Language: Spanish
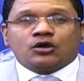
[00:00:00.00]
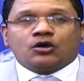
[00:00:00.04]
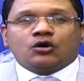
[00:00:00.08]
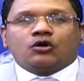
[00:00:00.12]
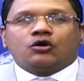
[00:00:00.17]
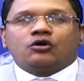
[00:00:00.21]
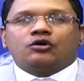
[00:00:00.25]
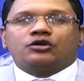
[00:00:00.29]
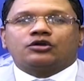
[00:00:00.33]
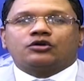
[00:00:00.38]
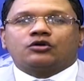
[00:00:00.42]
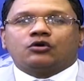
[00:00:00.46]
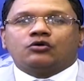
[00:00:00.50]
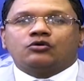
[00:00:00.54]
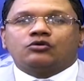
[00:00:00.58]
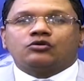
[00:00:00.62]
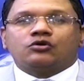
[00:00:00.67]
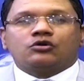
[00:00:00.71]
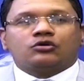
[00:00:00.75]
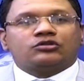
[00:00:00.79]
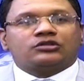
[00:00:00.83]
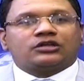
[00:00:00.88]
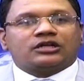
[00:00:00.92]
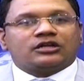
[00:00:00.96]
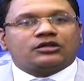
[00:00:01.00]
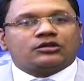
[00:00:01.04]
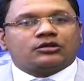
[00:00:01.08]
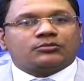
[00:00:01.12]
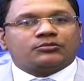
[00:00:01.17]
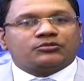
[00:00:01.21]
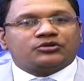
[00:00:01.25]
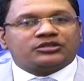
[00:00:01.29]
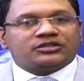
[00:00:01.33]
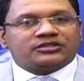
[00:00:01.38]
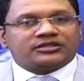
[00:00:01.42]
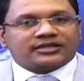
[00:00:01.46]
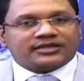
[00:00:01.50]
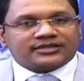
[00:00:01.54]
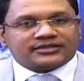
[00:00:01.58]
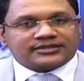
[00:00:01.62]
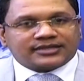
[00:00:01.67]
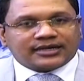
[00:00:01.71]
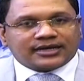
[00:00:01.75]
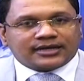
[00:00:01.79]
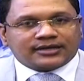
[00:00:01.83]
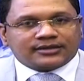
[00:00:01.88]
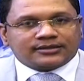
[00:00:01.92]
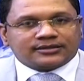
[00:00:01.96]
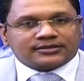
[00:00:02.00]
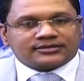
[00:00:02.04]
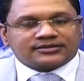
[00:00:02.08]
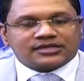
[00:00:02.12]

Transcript: hoy con un contenido muy interesante.